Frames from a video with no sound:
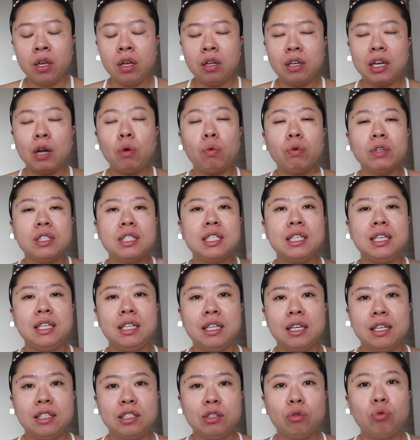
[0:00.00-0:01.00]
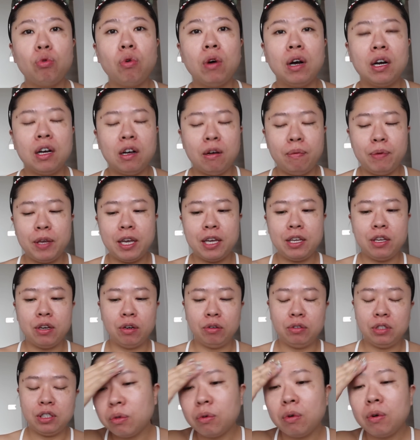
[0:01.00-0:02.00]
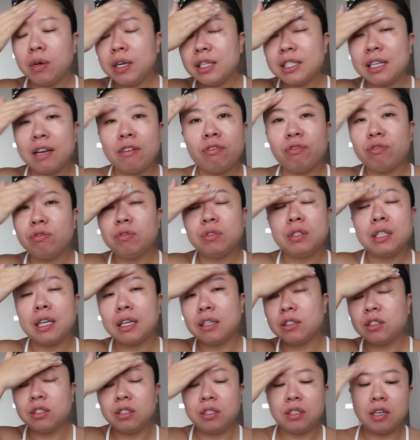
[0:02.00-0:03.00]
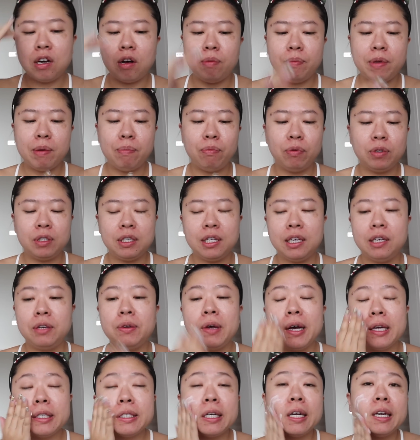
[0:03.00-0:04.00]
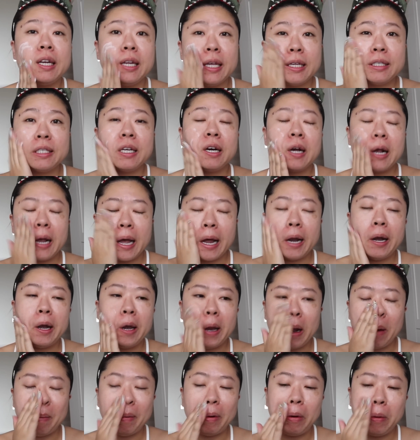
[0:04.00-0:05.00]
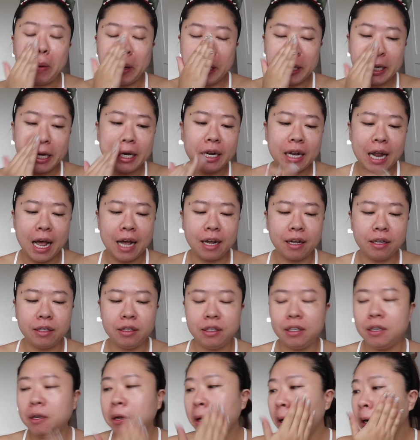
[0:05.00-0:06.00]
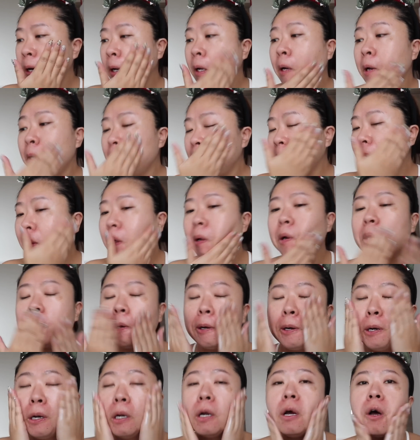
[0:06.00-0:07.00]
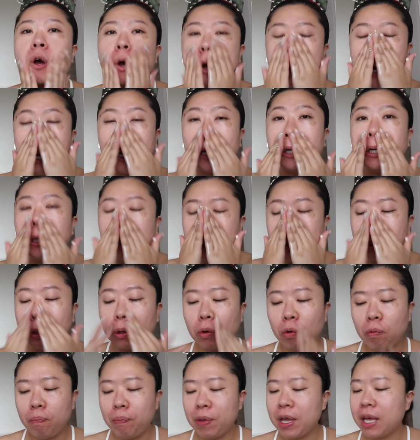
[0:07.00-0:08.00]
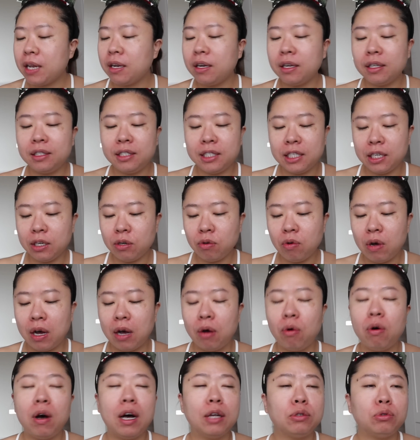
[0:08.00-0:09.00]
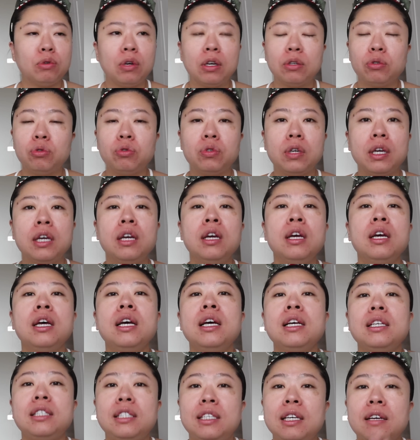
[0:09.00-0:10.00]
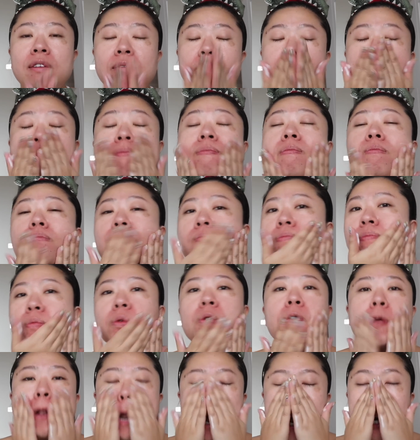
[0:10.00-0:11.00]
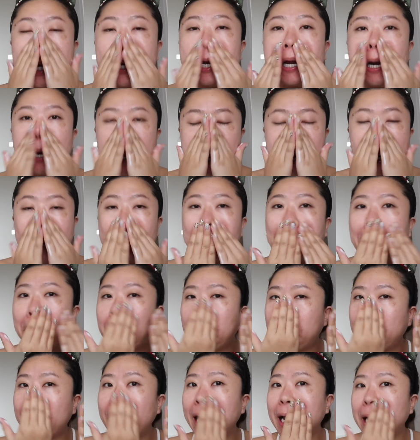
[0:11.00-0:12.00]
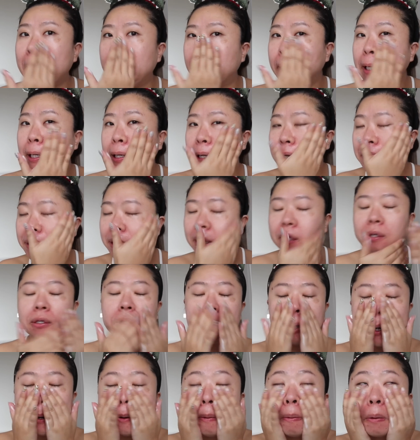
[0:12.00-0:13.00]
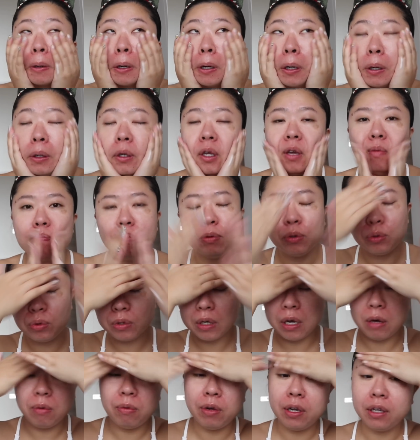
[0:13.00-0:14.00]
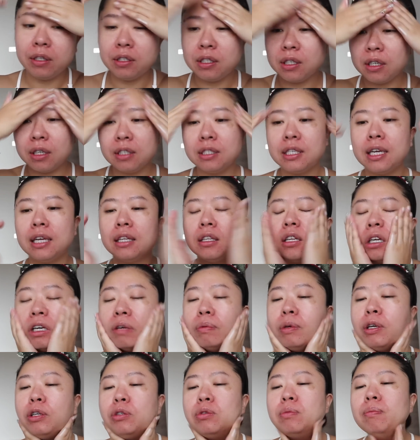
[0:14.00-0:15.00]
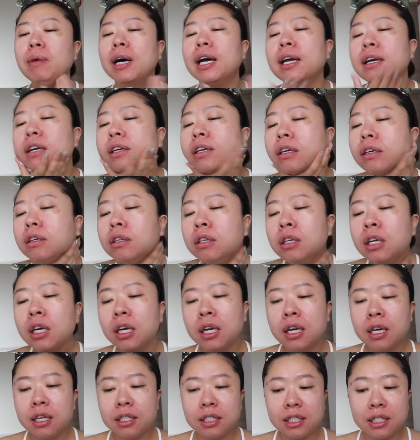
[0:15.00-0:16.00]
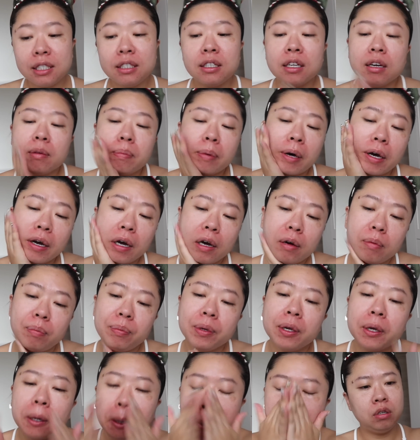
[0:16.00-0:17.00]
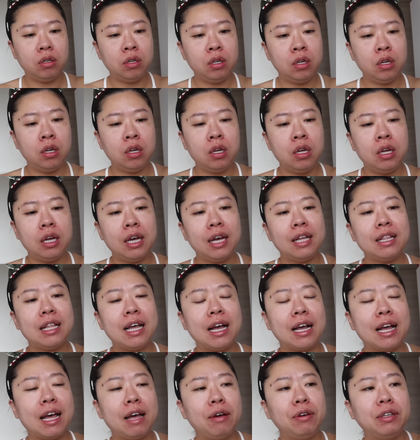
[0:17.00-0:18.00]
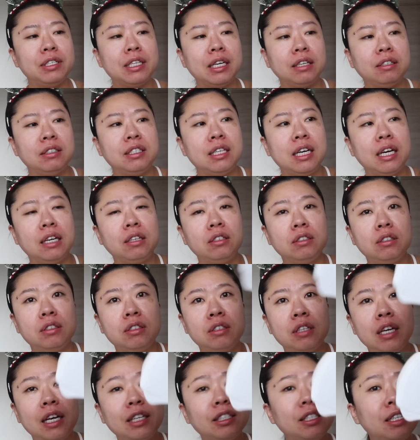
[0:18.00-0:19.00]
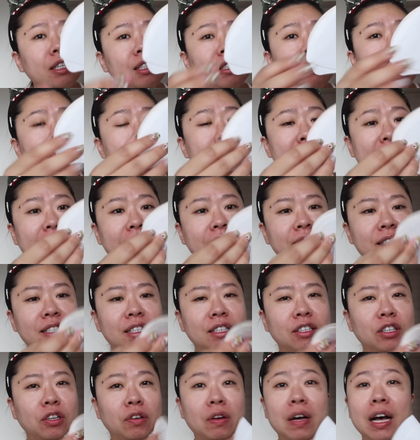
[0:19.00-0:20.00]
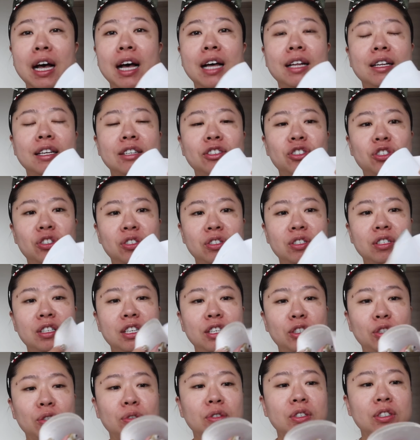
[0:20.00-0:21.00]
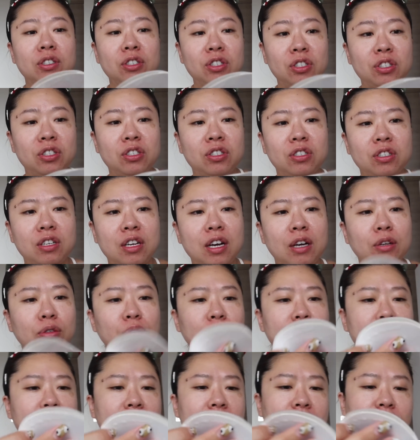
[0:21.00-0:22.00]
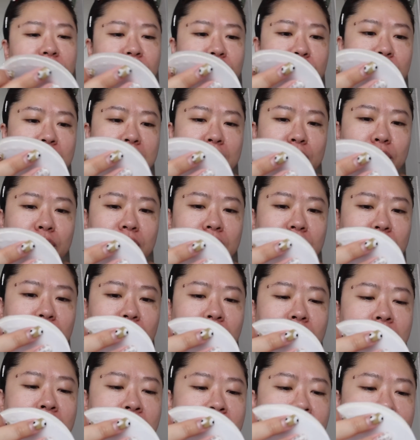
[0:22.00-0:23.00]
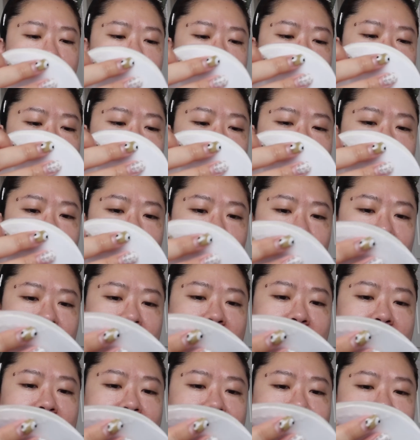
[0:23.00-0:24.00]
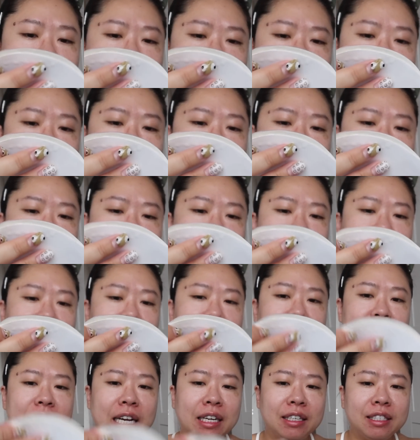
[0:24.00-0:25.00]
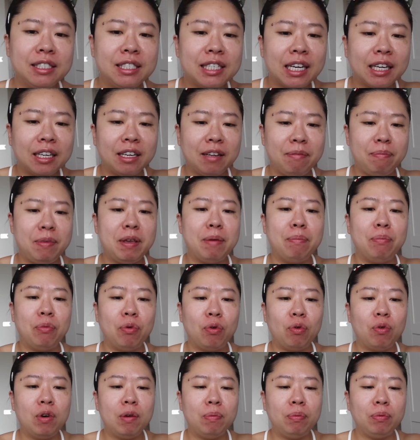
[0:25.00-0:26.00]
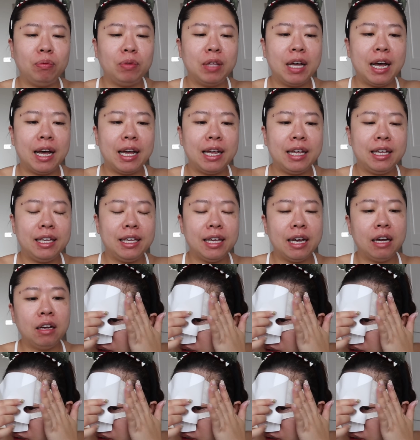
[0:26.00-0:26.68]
那我自己呢是混合偏油，我会在敷上石膏面膜之前，因为它在你脸上干掉嘛，我会先打个底。你用你任何手边的精华、化妆水，先抹在脸上或者拍打在脸上都可以，不需要为了这个再特别去买一个新的保养品。它打开会长这样，它真的是白色的嘛，它的质地就是石膏，所以你敷上去的时候要小心，它跟你一般想象的面膜会不太一样。